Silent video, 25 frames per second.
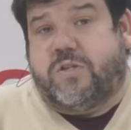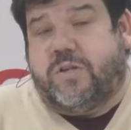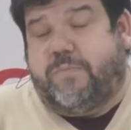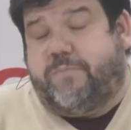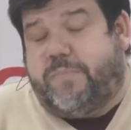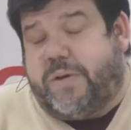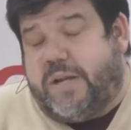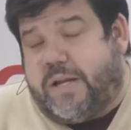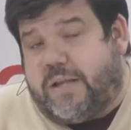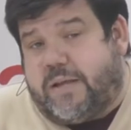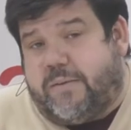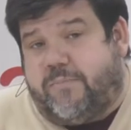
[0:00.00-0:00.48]

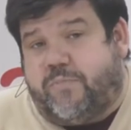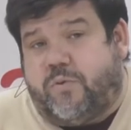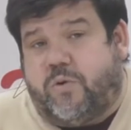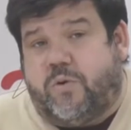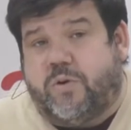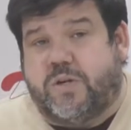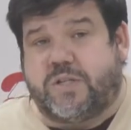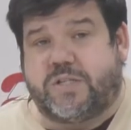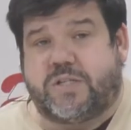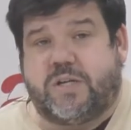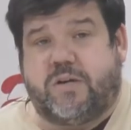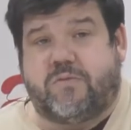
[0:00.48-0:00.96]
espera
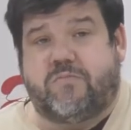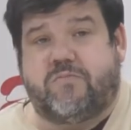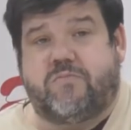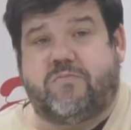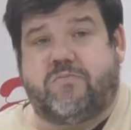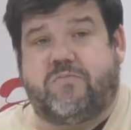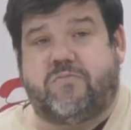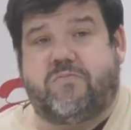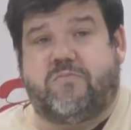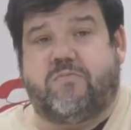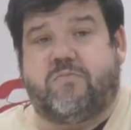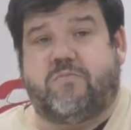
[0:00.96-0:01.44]
tampoco que sea
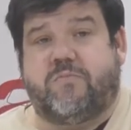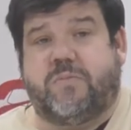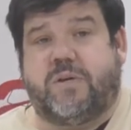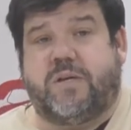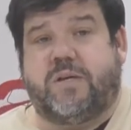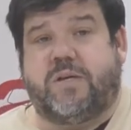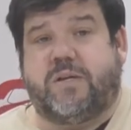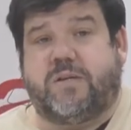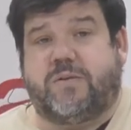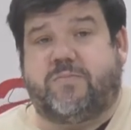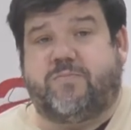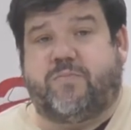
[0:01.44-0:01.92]
un
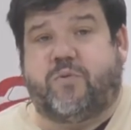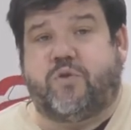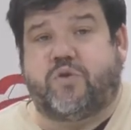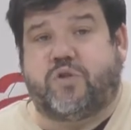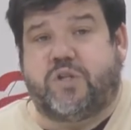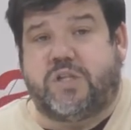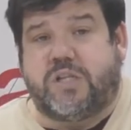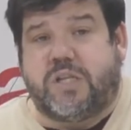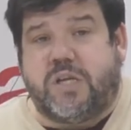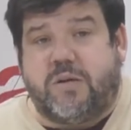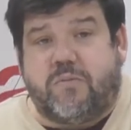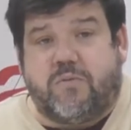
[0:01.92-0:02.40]
mes
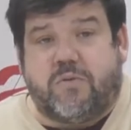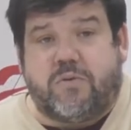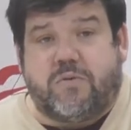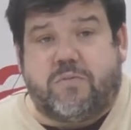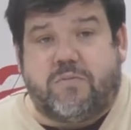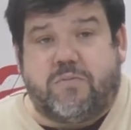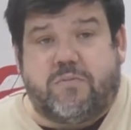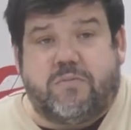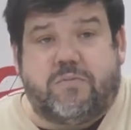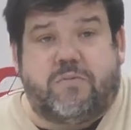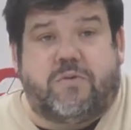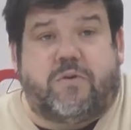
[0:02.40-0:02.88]

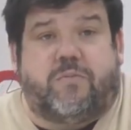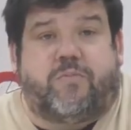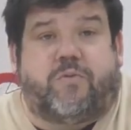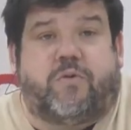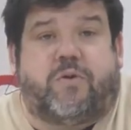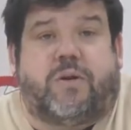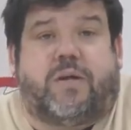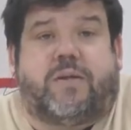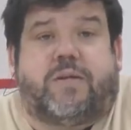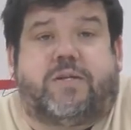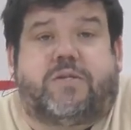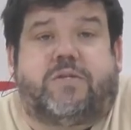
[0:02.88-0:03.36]
positivo, no
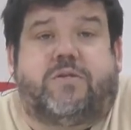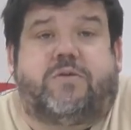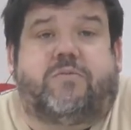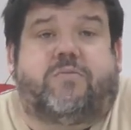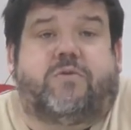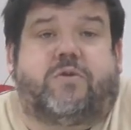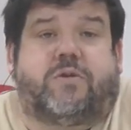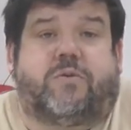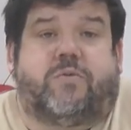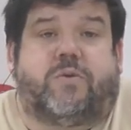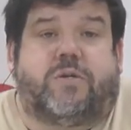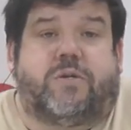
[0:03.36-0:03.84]
por nada, sino
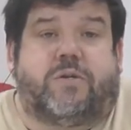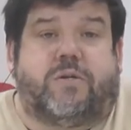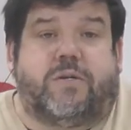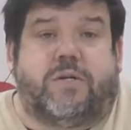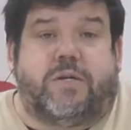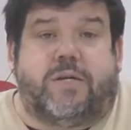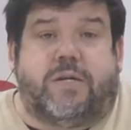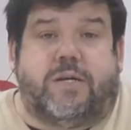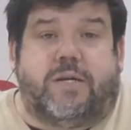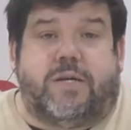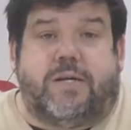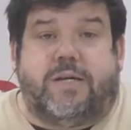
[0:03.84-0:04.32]
porque bueno,
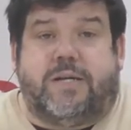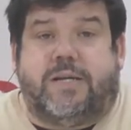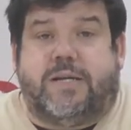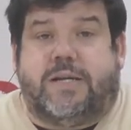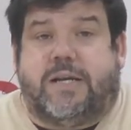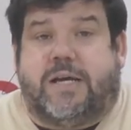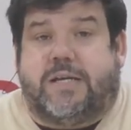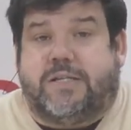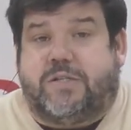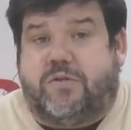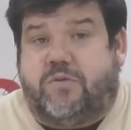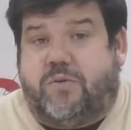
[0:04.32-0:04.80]

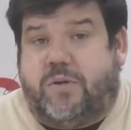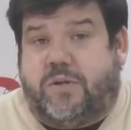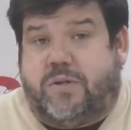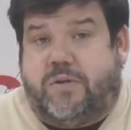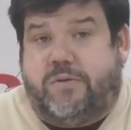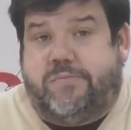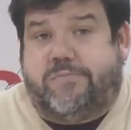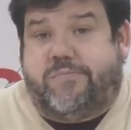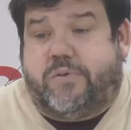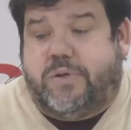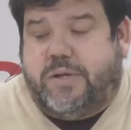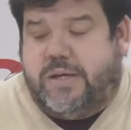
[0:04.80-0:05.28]
la
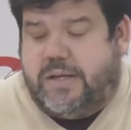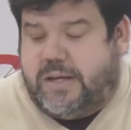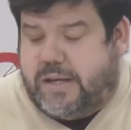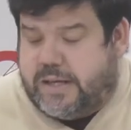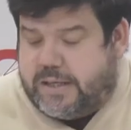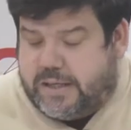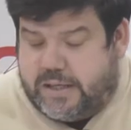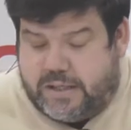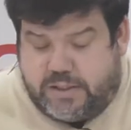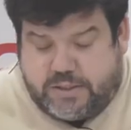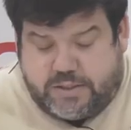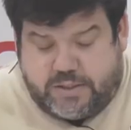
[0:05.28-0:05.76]
situación pues es
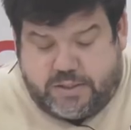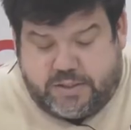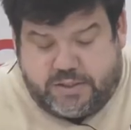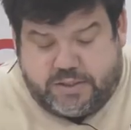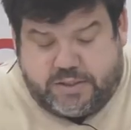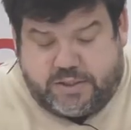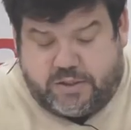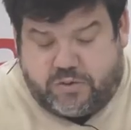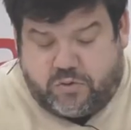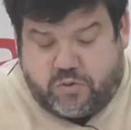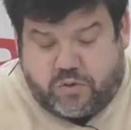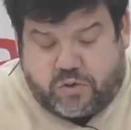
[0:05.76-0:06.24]
la que es.
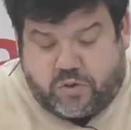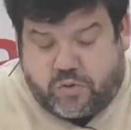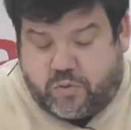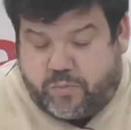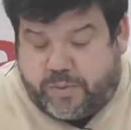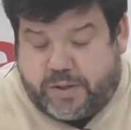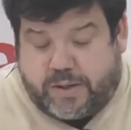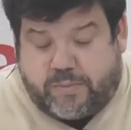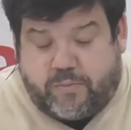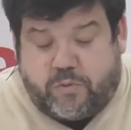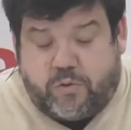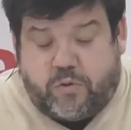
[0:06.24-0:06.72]
Si no
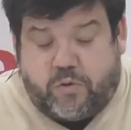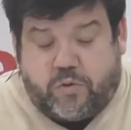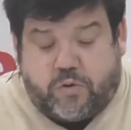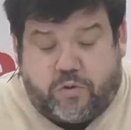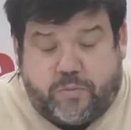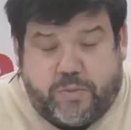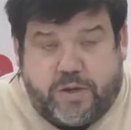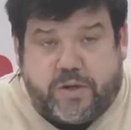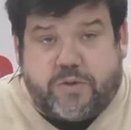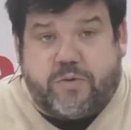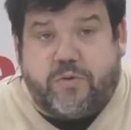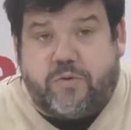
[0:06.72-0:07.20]
recuperamos los
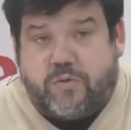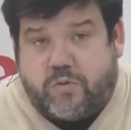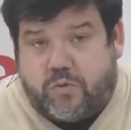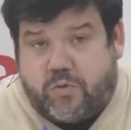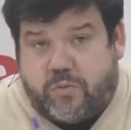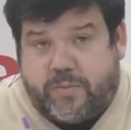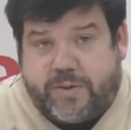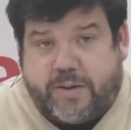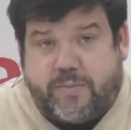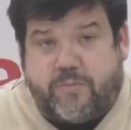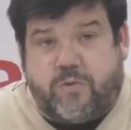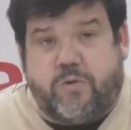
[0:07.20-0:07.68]
comercios, no
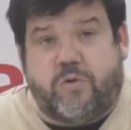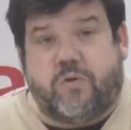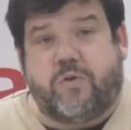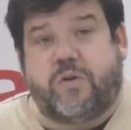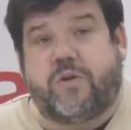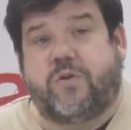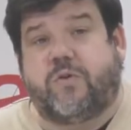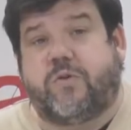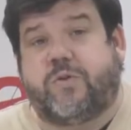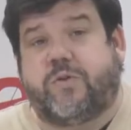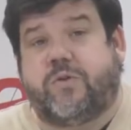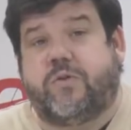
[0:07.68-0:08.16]
recuperamos los
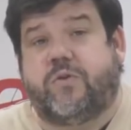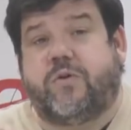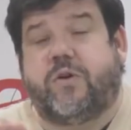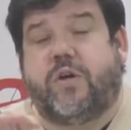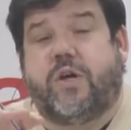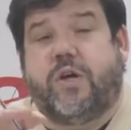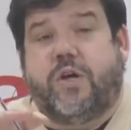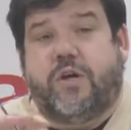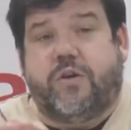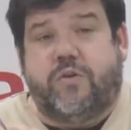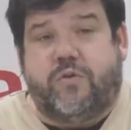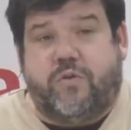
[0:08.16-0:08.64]
negocios,
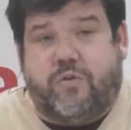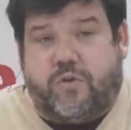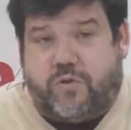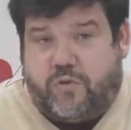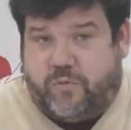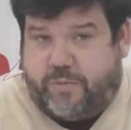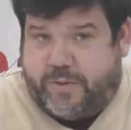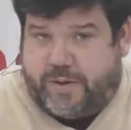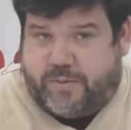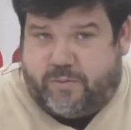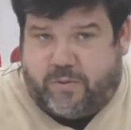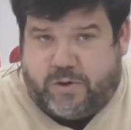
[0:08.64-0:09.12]
no
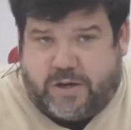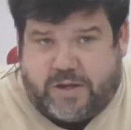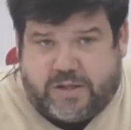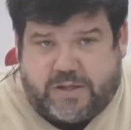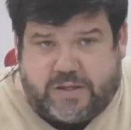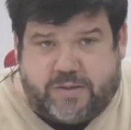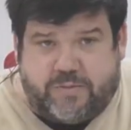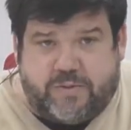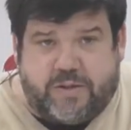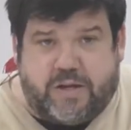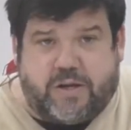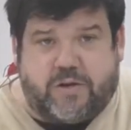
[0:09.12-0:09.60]
recuperamos la
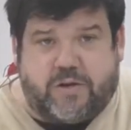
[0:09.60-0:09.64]
actividad